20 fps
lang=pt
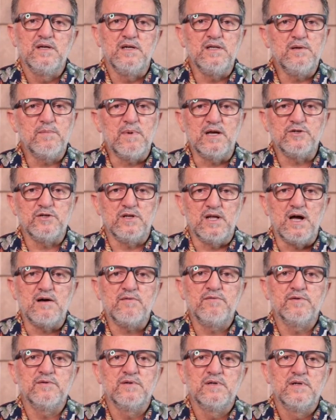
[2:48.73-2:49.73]

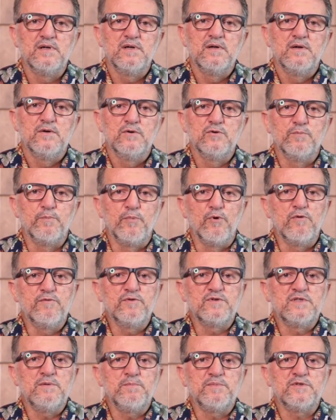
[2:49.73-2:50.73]
inimaginável. O
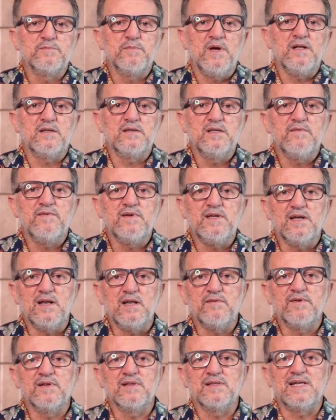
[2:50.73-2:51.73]
povo simplesmente deveria
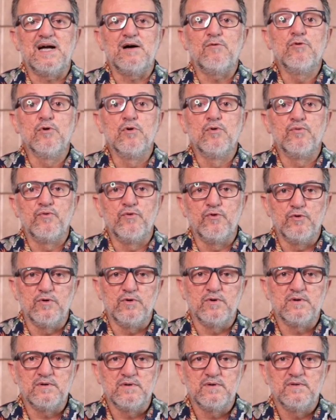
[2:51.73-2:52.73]
levantar um
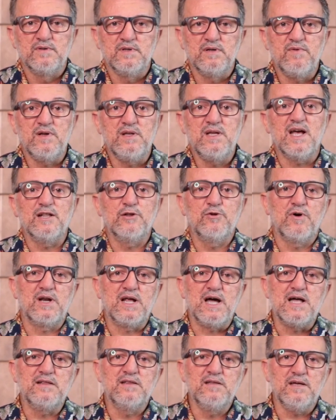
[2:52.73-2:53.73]
louvor, deveria
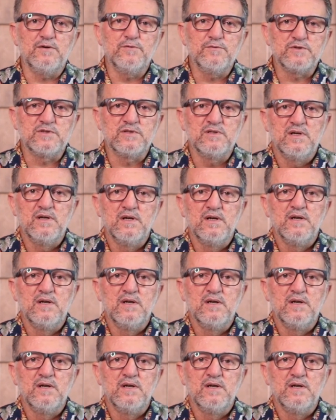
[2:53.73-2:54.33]
adorar a Deus.